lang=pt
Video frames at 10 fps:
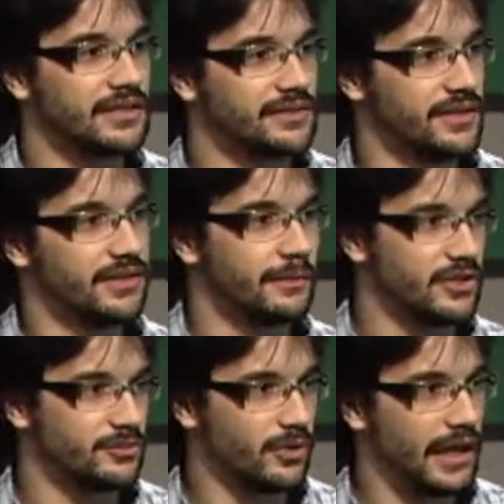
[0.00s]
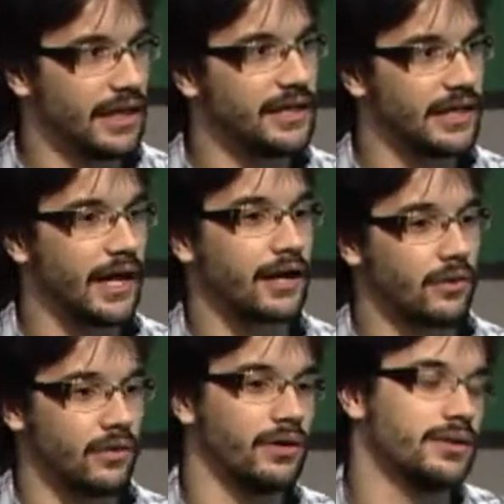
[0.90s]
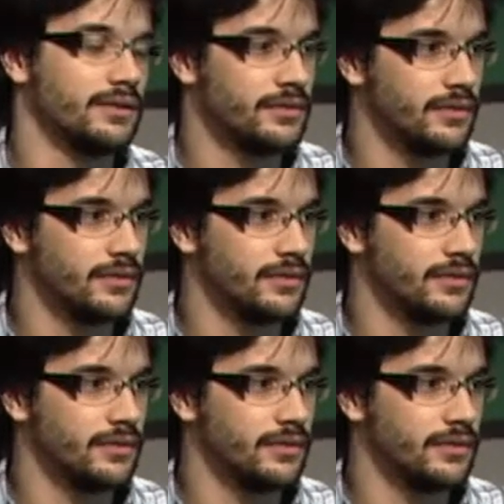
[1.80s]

aceita mesmo quem ele é agora.